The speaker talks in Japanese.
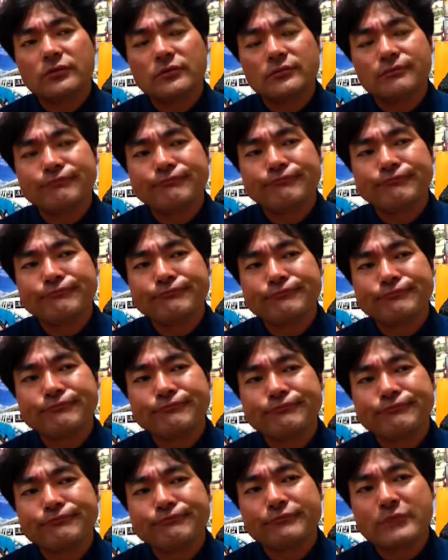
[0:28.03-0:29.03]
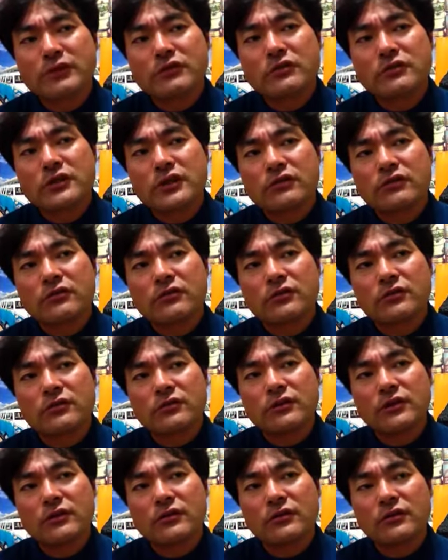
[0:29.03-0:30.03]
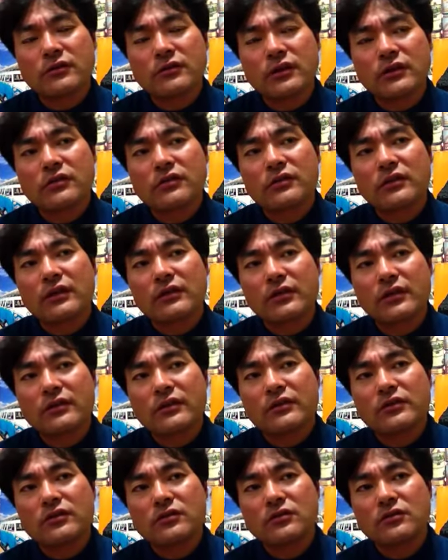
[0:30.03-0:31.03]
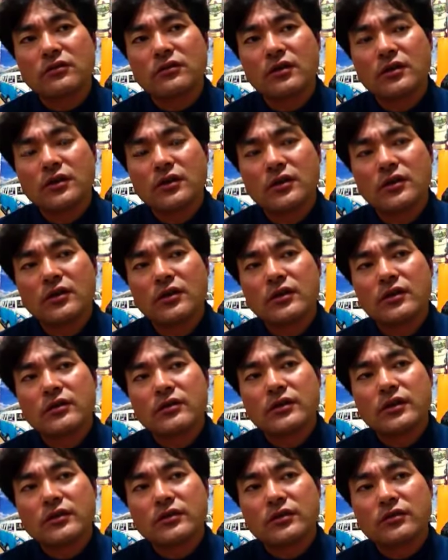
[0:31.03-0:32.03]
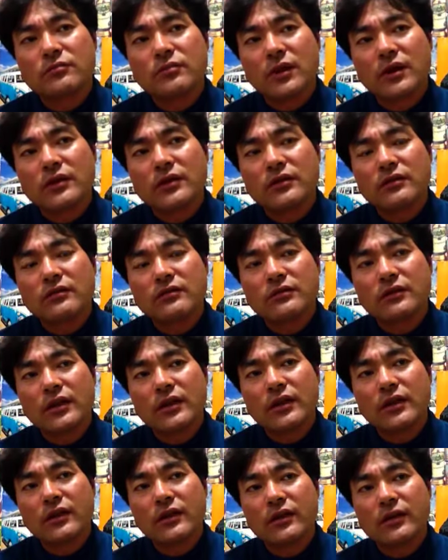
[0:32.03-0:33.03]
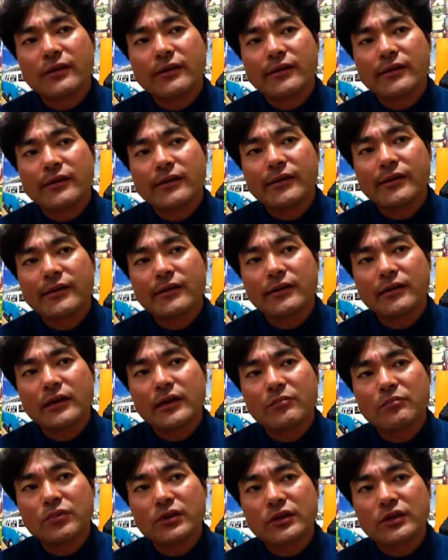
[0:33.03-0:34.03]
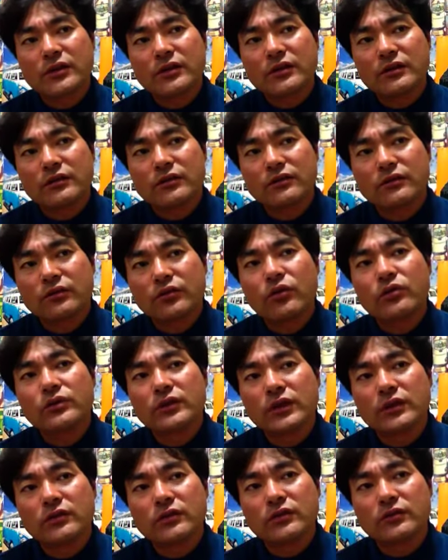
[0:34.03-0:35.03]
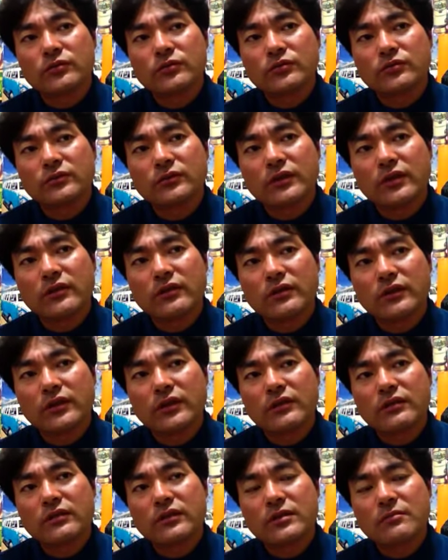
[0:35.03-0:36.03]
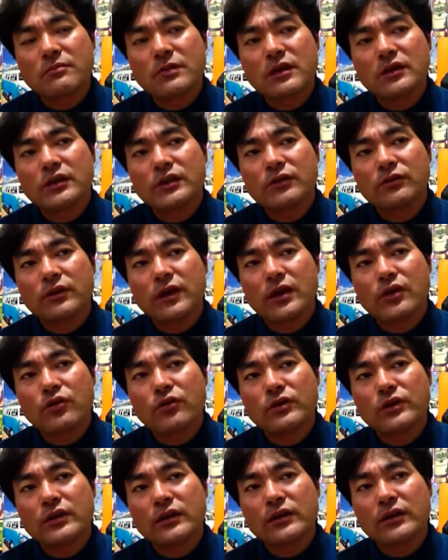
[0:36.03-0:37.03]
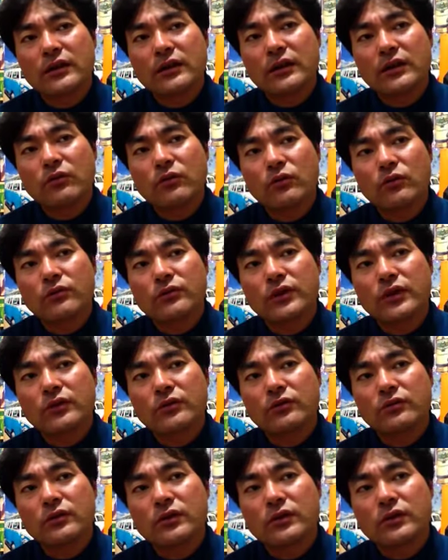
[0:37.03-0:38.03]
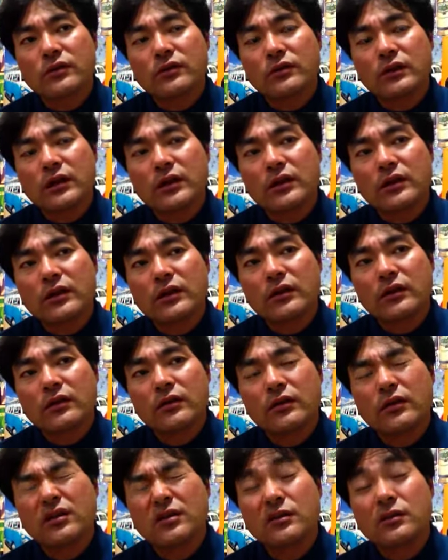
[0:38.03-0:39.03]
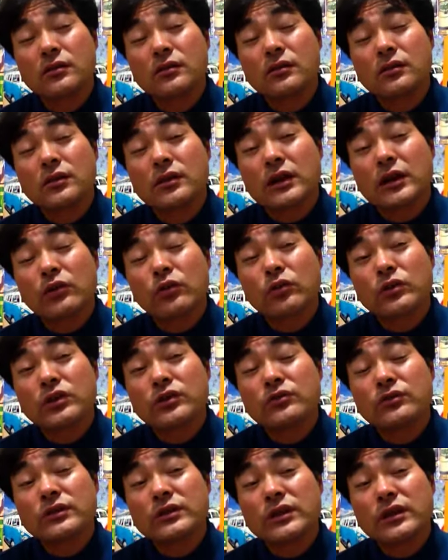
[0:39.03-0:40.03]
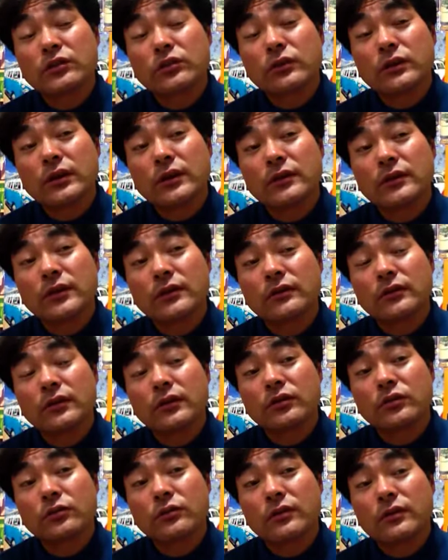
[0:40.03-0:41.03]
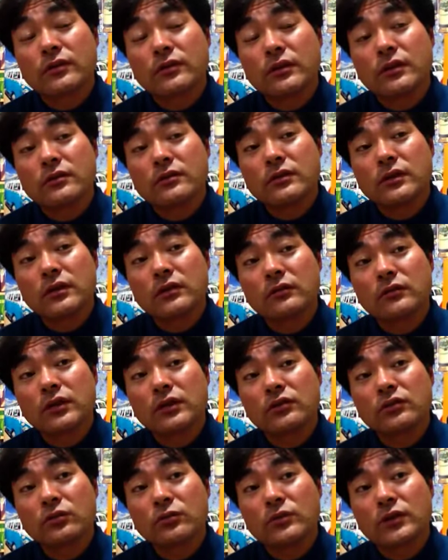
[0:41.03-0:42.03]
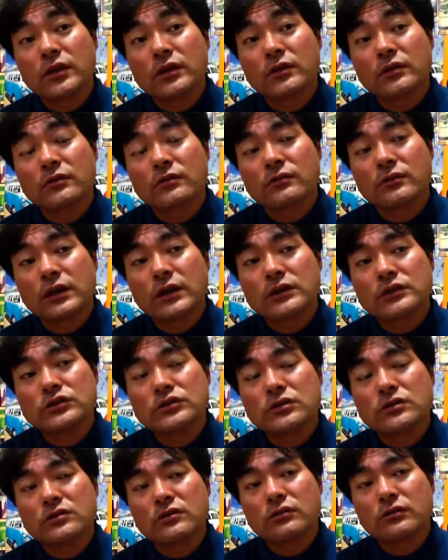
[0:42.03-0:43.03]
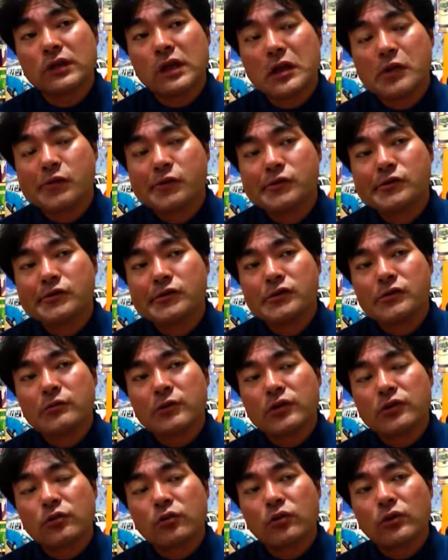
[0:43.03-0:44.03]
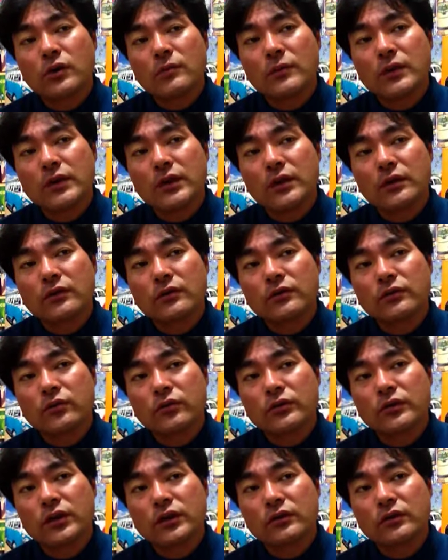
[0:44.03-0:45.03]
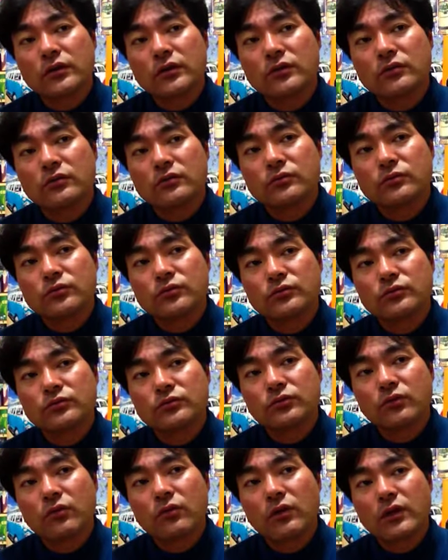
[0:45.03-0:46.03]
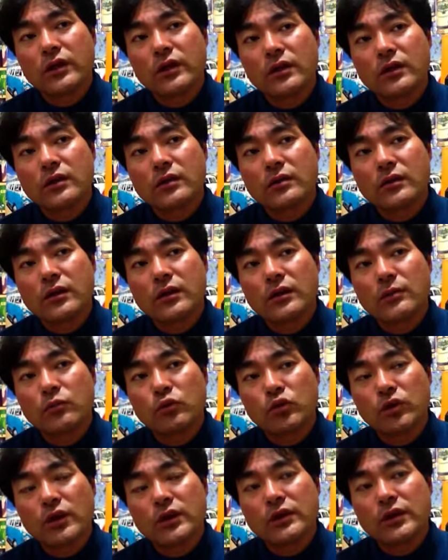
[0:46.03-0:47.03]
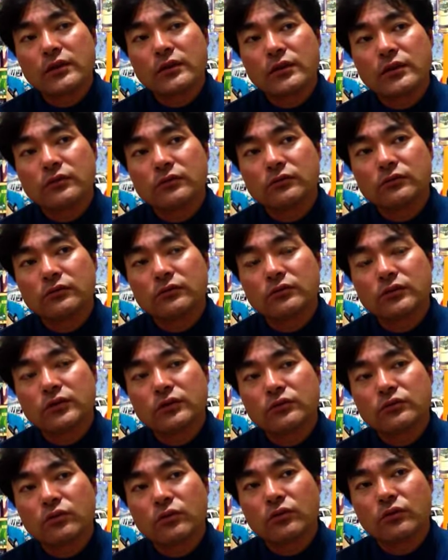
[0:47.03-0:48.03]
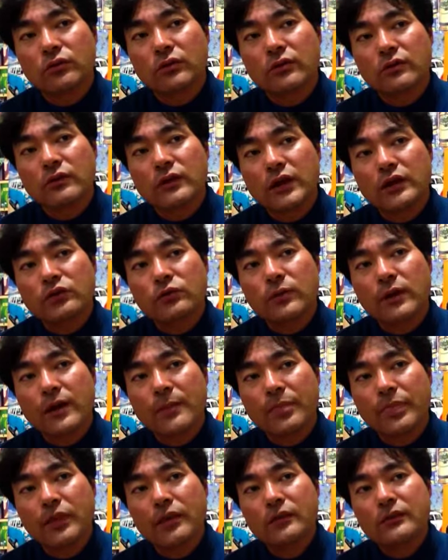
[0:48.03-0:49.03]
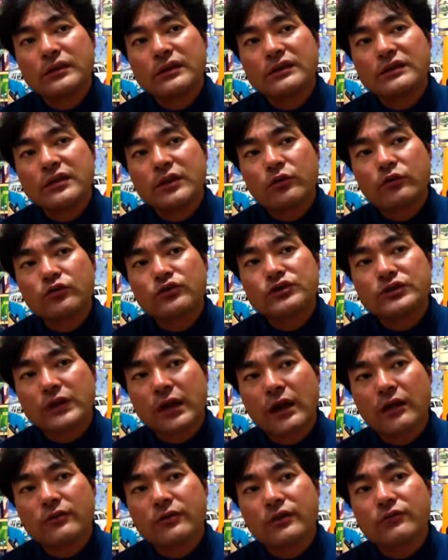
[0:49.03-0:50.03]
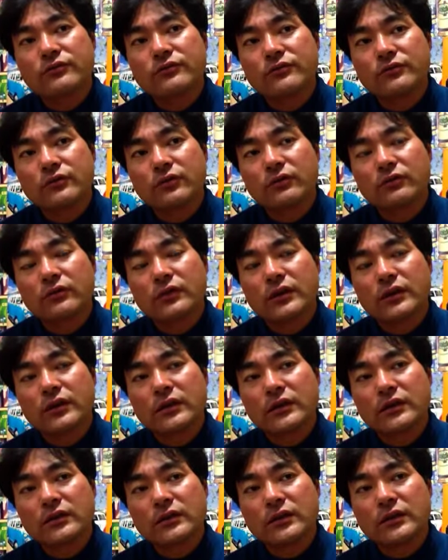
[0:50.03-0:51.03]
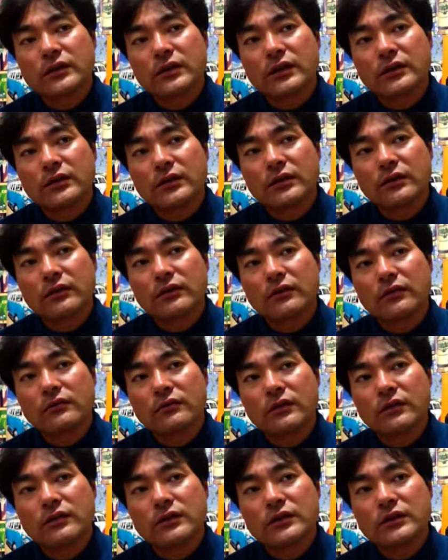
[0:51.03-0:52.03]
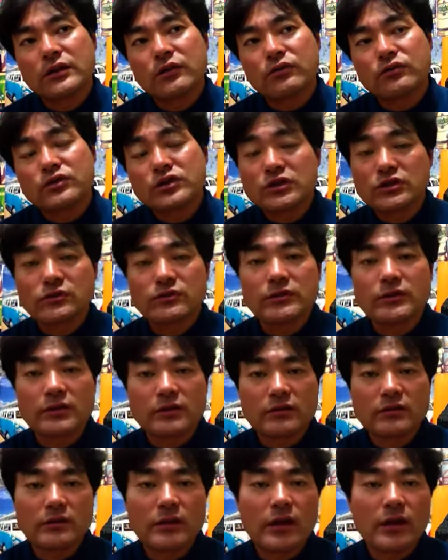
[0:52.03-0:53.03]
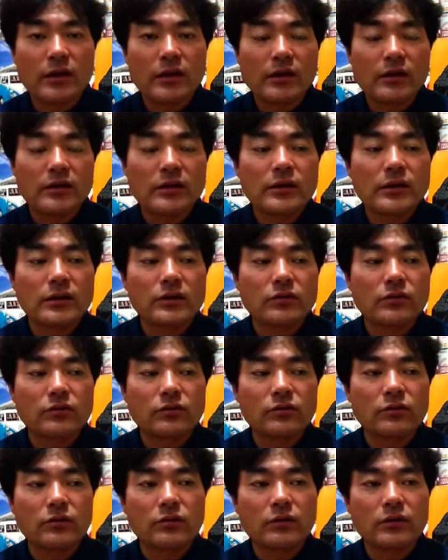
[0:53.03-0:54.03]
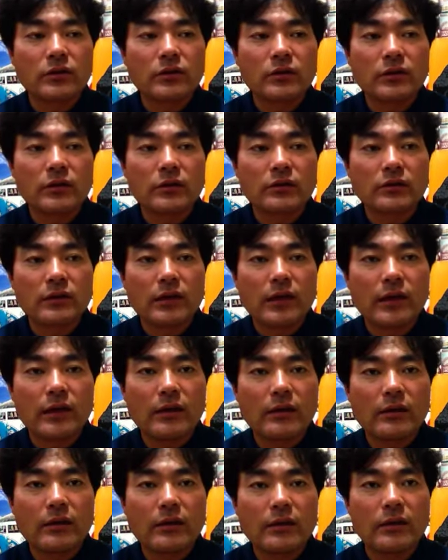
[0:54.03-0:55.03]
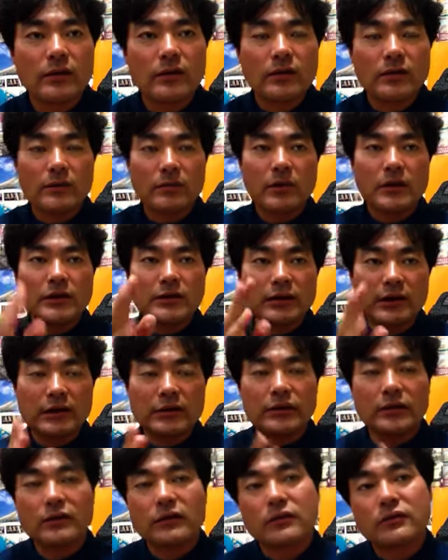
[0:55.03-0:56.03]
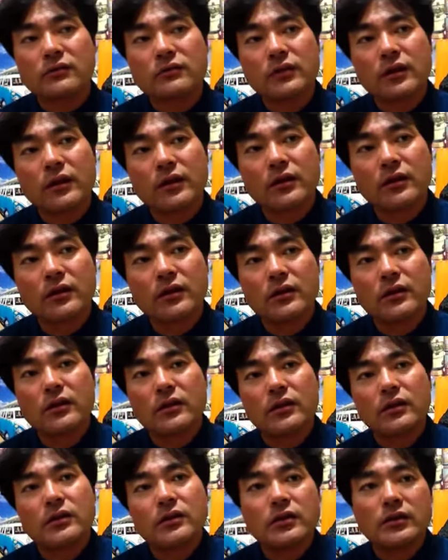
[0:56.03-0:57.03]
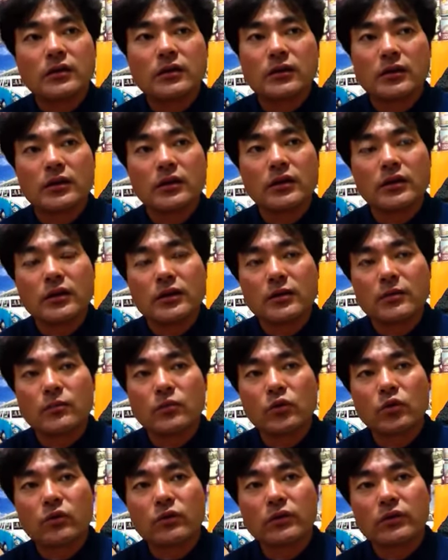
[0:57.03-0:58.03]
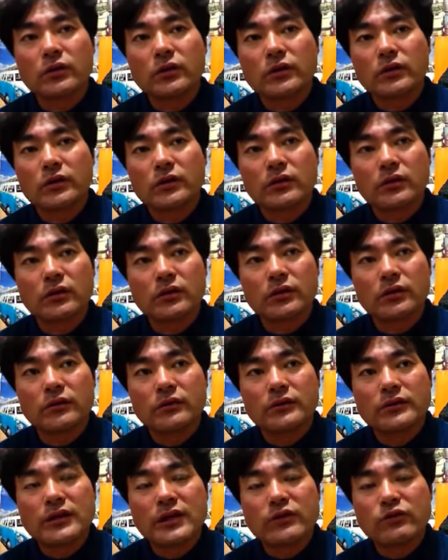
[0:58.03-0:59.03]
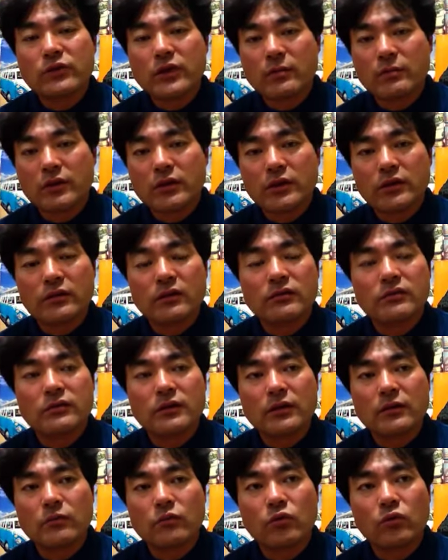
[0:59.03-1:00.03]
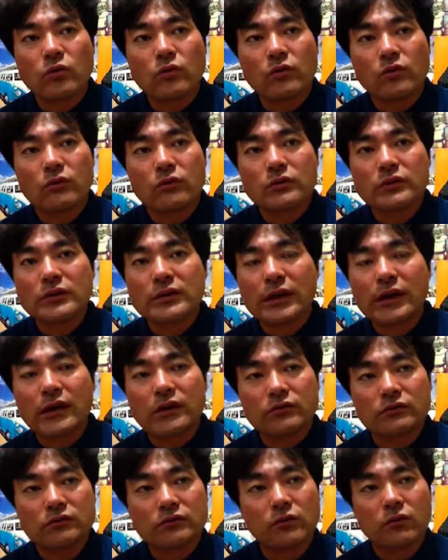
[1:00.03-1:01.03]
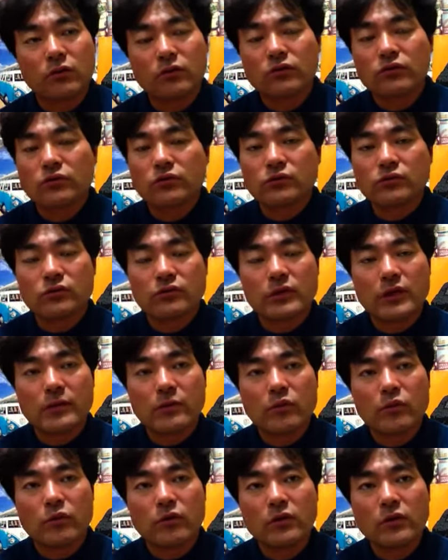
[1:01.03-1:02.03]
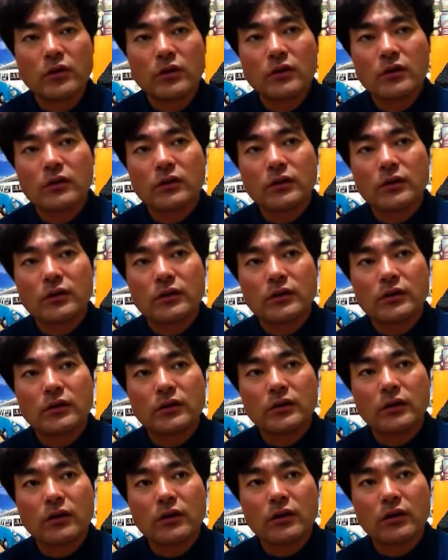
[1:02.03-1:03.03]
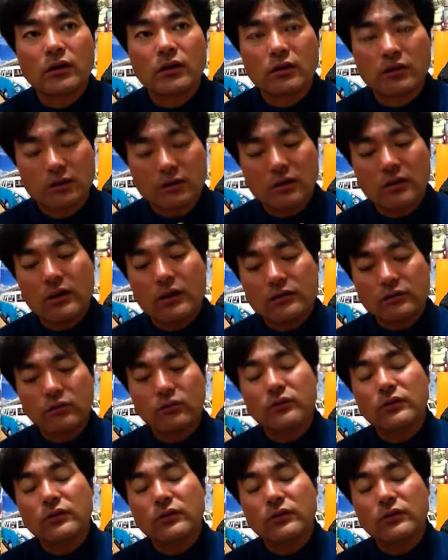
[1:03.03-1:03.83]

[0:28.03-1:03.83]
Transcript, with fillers: うーん、まず、せせつ、つ、せつさんね、つ、節バーですね、えー、がやっぱりすごいなっていう部分ですね。1000万キロカロリーかなんかを高細胞に、えー、カロリー食いで取られたんだけど、全然なんともないっていう感じですよね。まあそこがまだすごいなっていう部分を、えー、物語ってるっていうところですね。あとは、リンネおろしか、ザウスの。えー、で、切られてた。で、リンネおろしっていうのはですね、えーと、それで、えー、まあ切られたらですね、えー、もう、えー、DNA までですね、もう切られると。いうことでもう、えー、あと